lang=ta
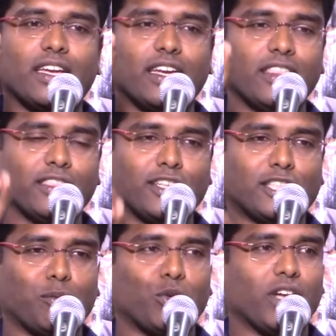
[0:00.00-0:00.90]
இந்து
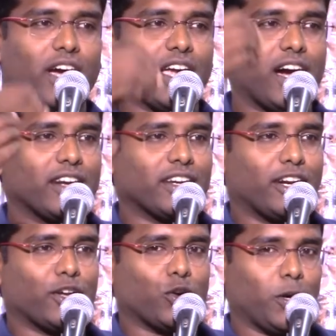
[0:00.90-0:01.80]
சமுதாய
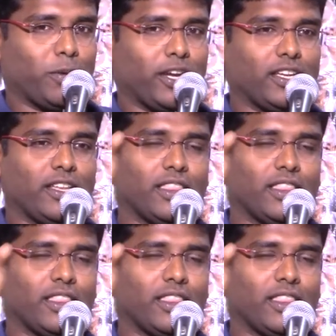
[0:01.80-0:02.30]
ஆண்கள்கிட்ட கொண்டு போய்